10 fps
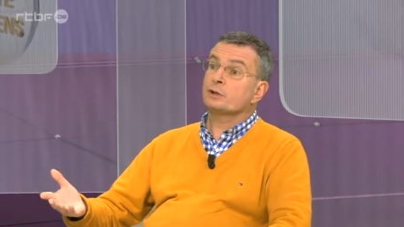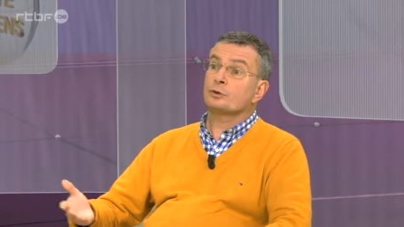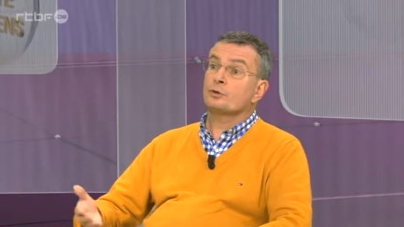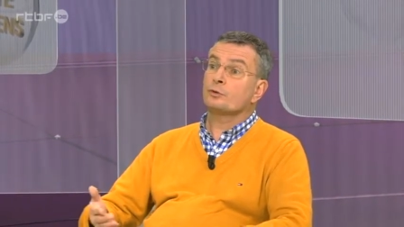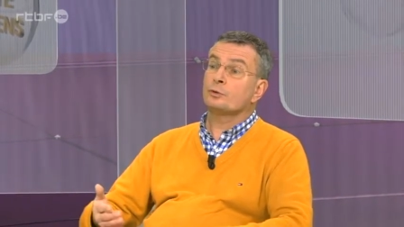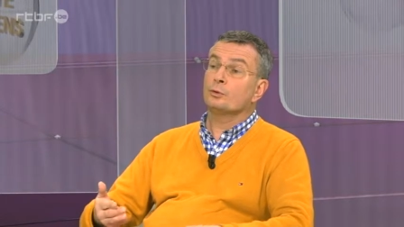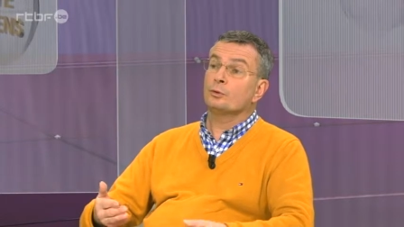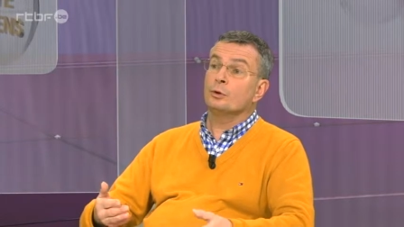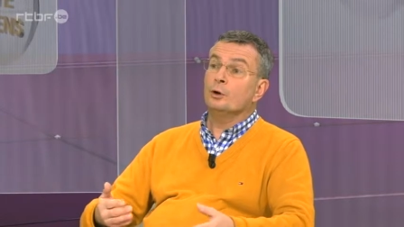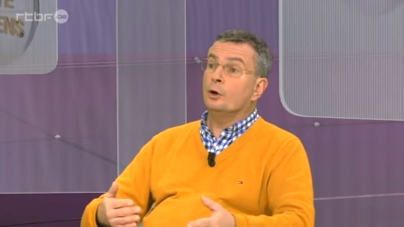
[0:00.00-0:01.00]
Est-ce que je
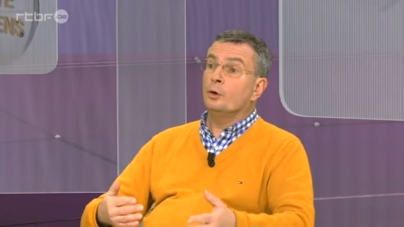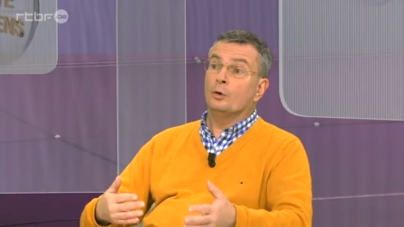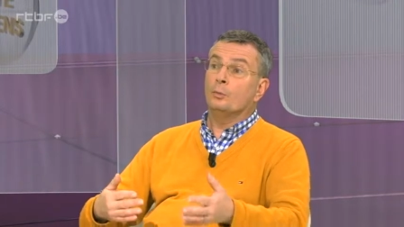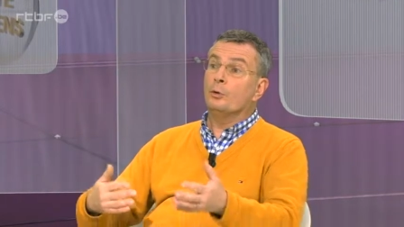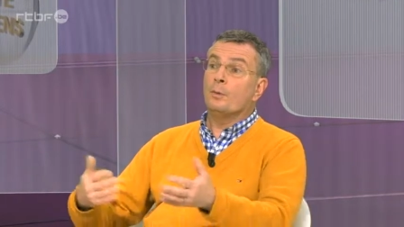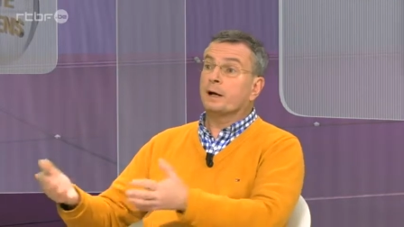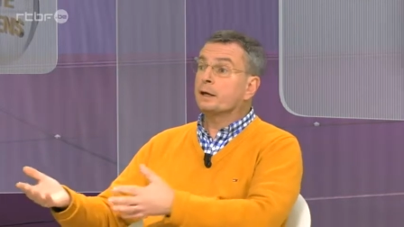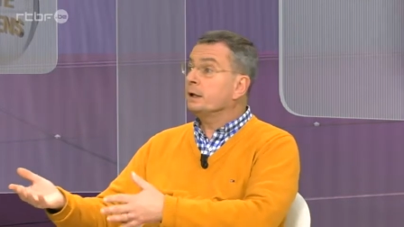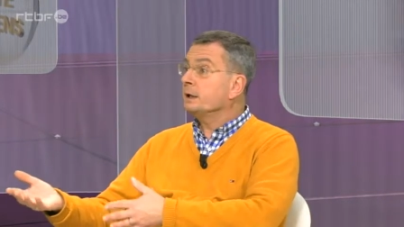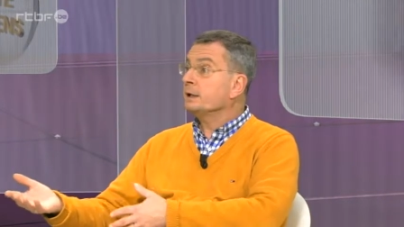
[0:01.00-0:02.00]
veux euh, me
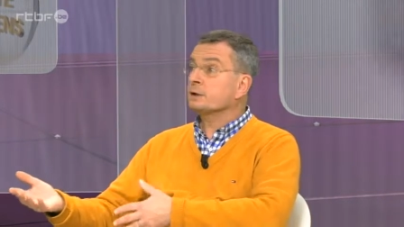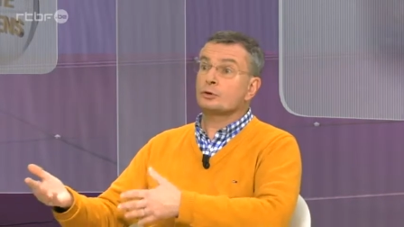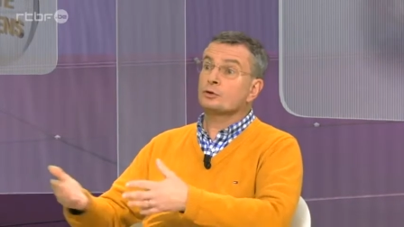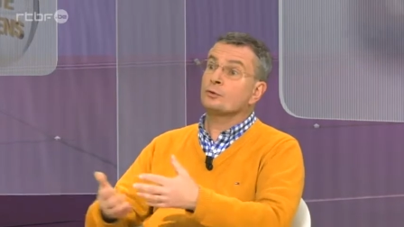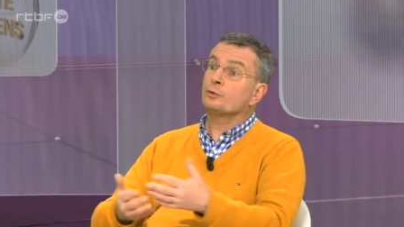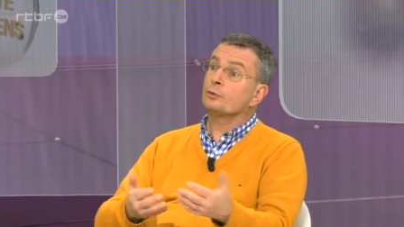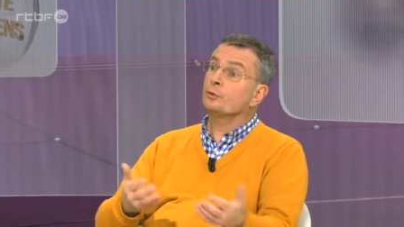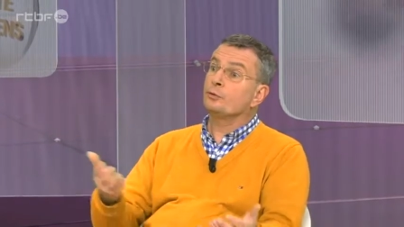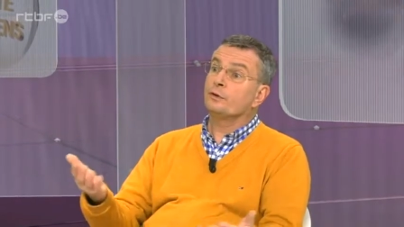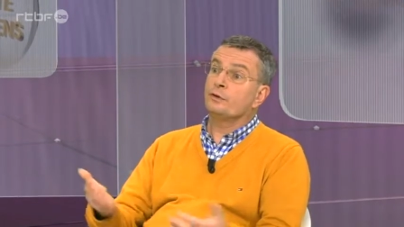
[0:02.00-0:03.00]
marier Est-ce que je
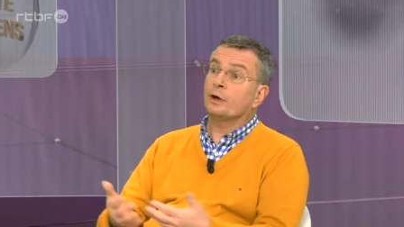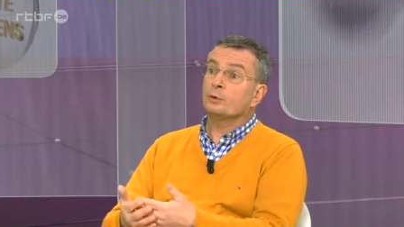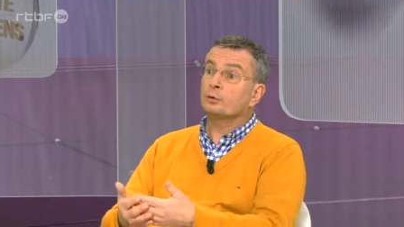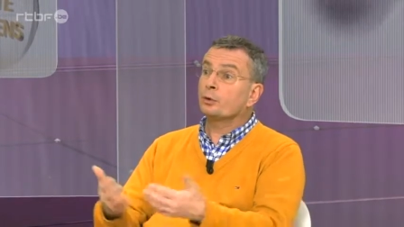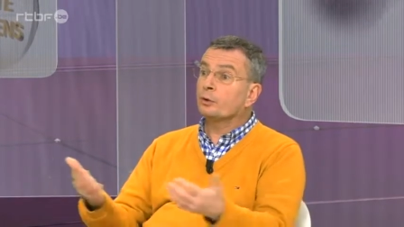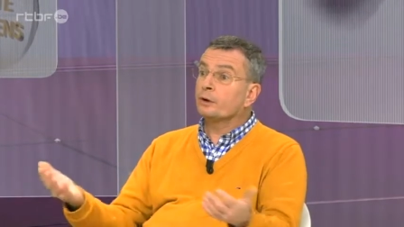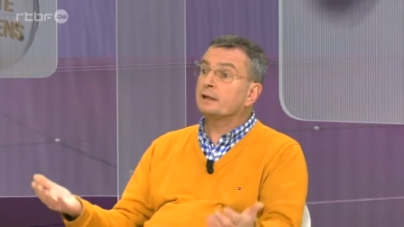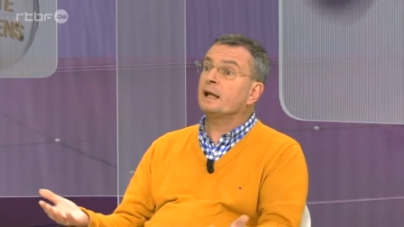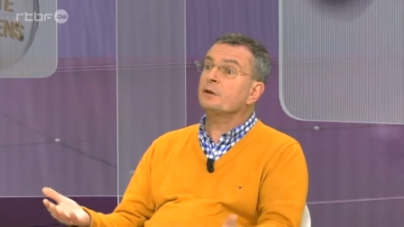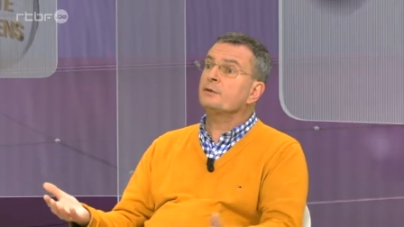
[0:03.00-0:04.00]
veux vivre un autre
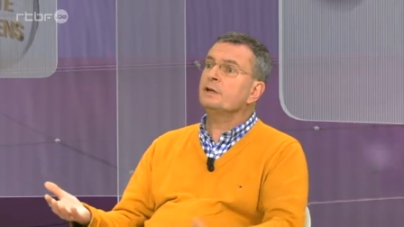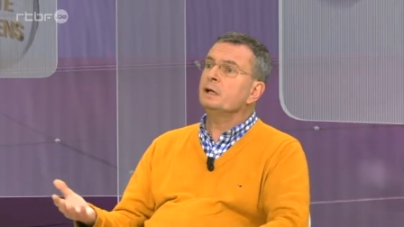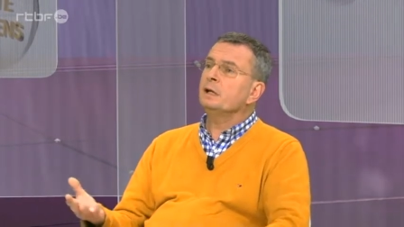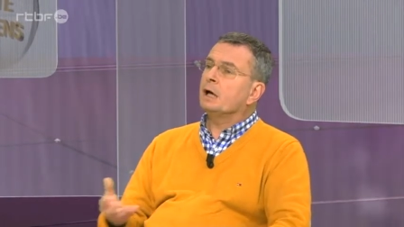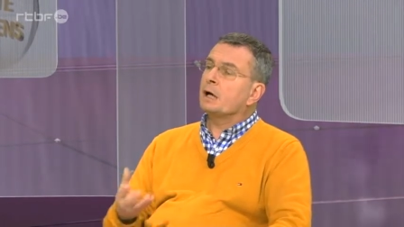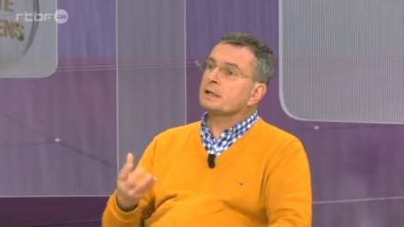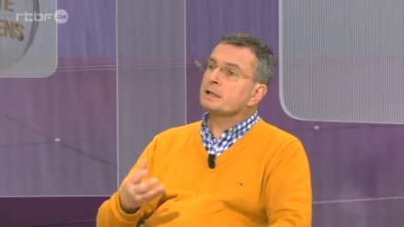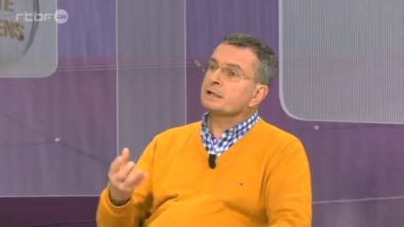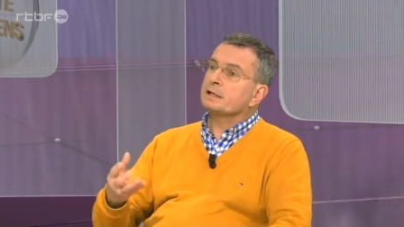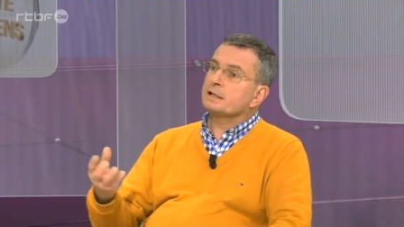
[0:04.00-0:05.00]
état de vie hein,
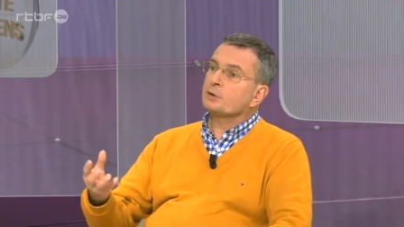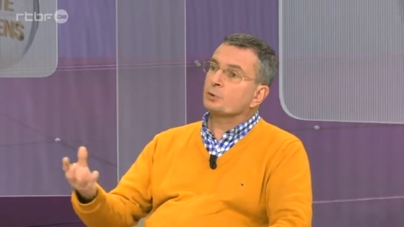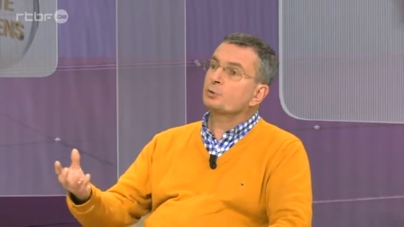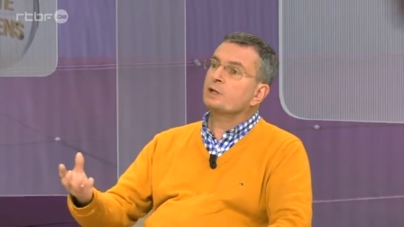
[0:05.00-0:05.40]
C'est surtout